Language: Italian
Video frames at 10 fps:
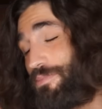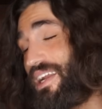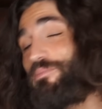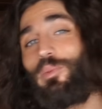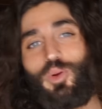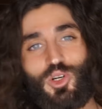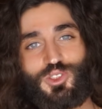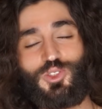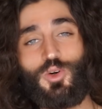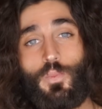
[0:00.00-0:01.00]
primo
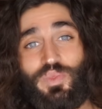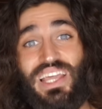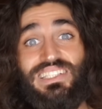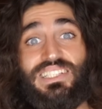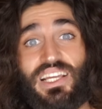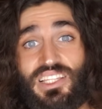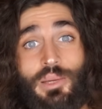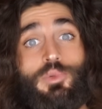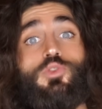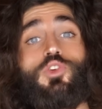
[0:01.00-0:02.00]
posto dei
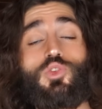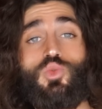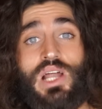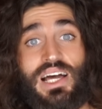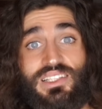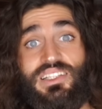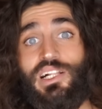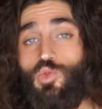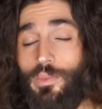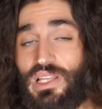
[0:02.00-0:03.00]
segni più fortunati
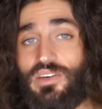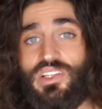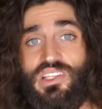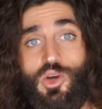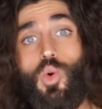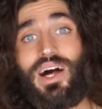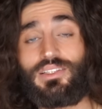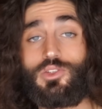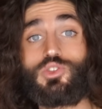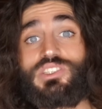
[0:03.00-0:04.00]
del
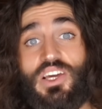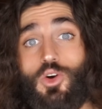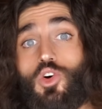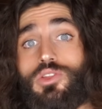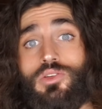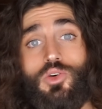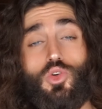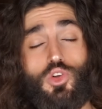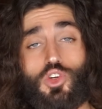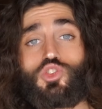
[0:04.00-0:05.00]
2024 secondo
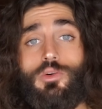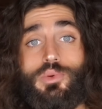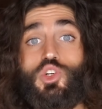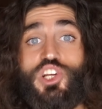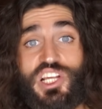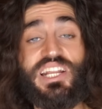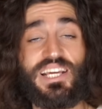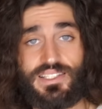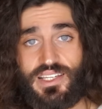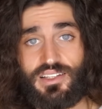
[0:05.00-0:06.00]
l'oroscopo
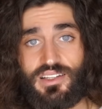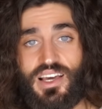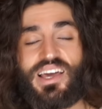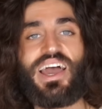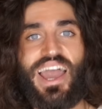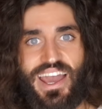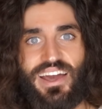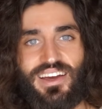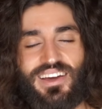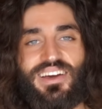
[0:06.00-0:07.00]
cinese
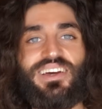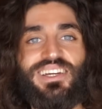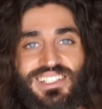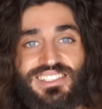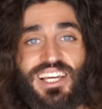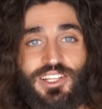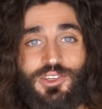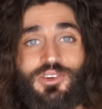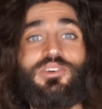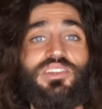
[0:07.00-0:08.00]
è il
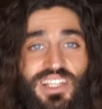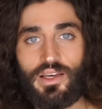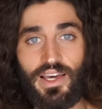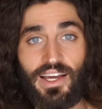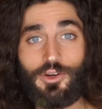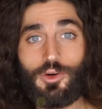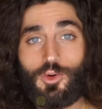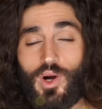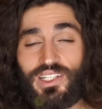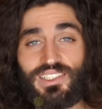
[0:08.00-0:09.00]
segno del... Ecco
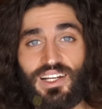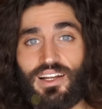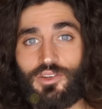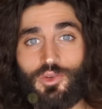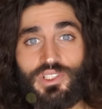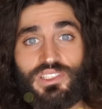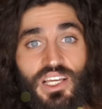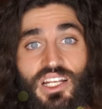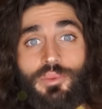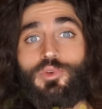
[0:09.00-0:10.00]
quali saranno i
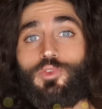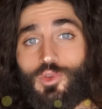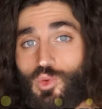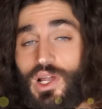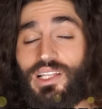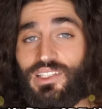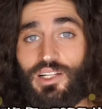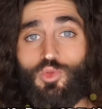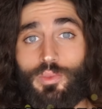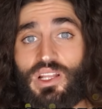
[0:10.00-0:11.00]
segni più fortunati
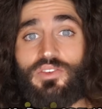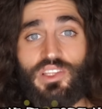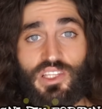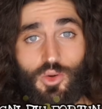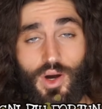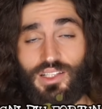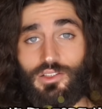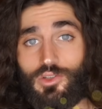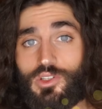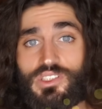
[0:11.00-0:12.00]
del
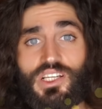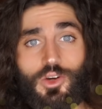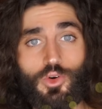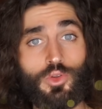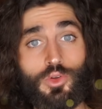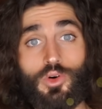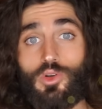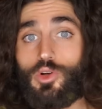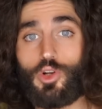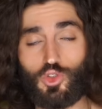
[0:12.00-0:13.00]
2024 secondo
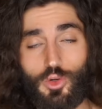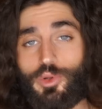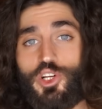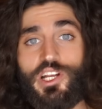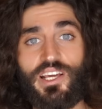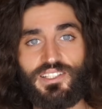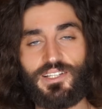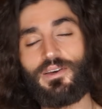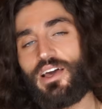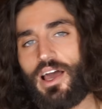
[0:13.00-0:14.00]
l'oroscopo
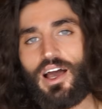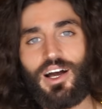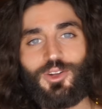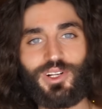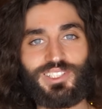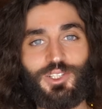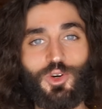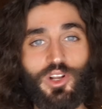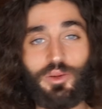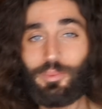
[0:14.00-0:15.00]
cinese. Allora
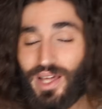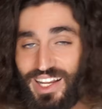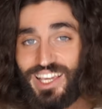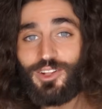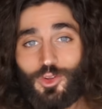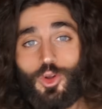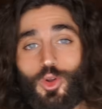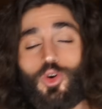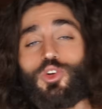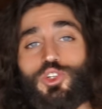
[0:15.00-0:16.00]
signori, per chi non
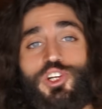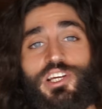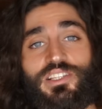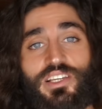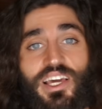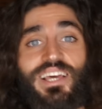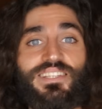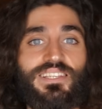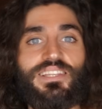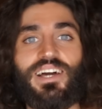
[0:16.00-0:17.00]
lo conoscesse
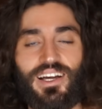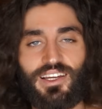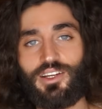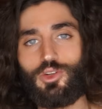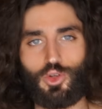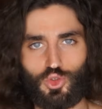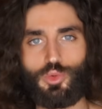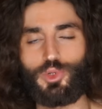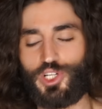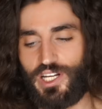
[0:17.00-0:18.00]
esiste anche
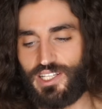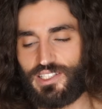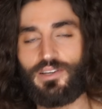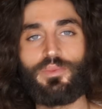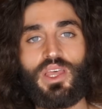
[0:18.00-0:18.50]
l'oroscopo cinese.